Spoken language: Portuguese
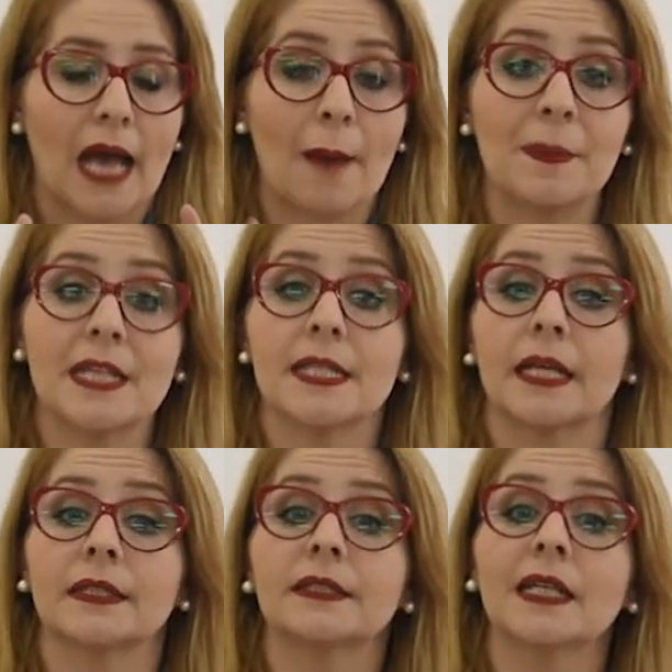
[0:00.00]

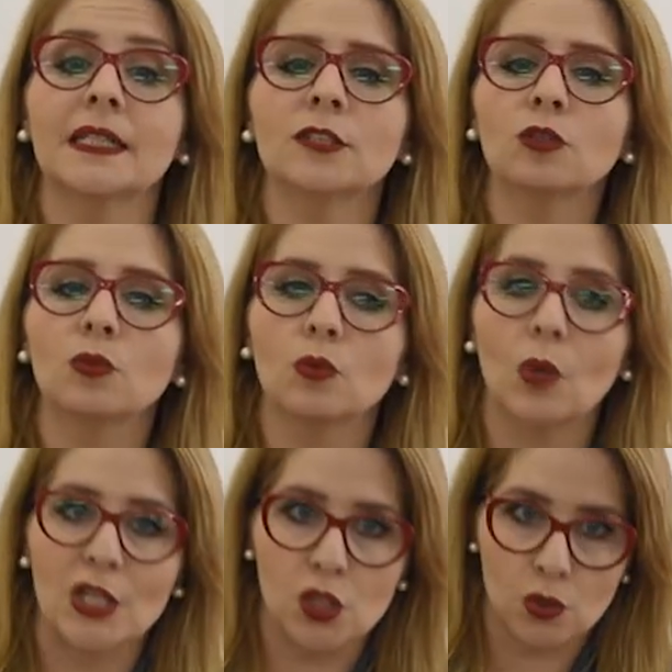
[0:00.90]
apresentando
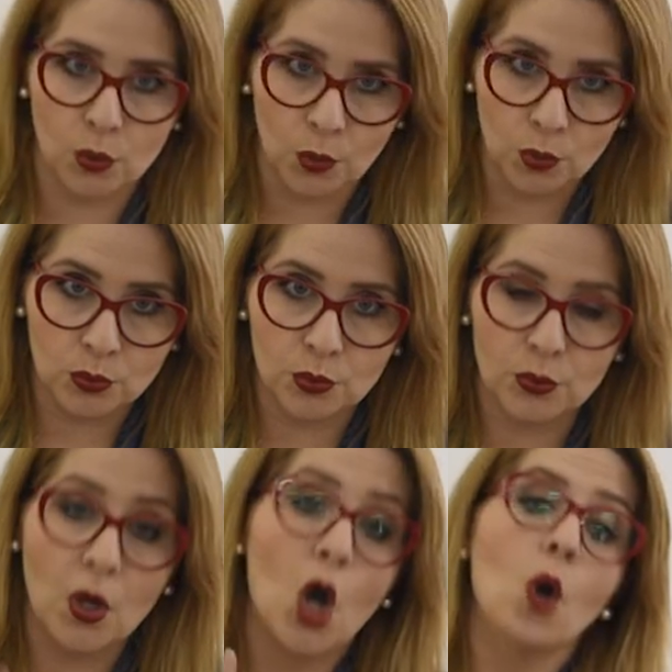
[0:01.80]
o assunto,